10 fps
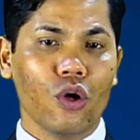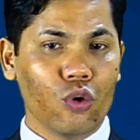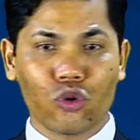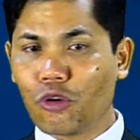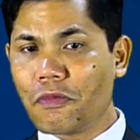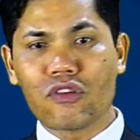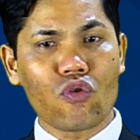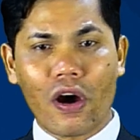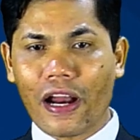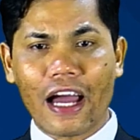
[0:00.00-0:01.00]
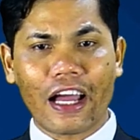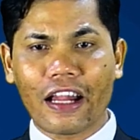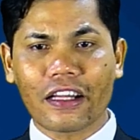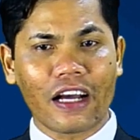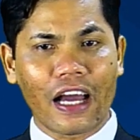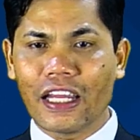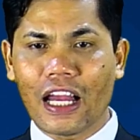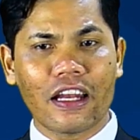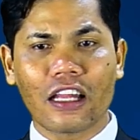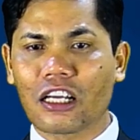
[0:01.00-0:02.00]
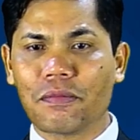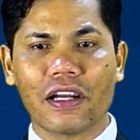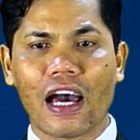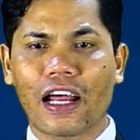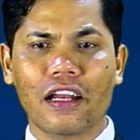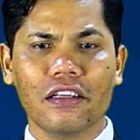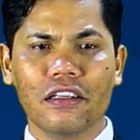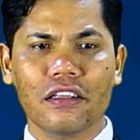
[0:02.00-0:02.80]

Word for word: untuk menyuarakan keadilan dan kebenaran,